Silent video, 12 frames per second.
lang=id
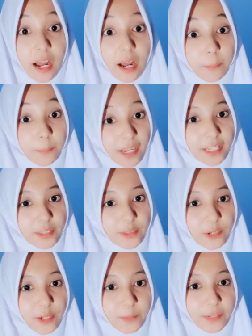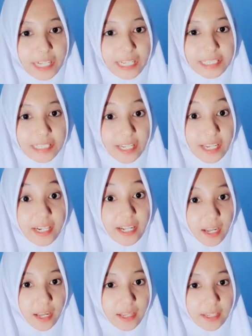Apa itu replikasi
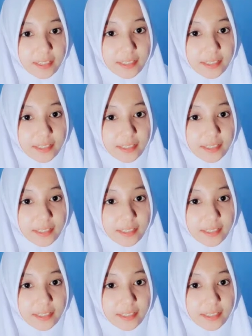DNA?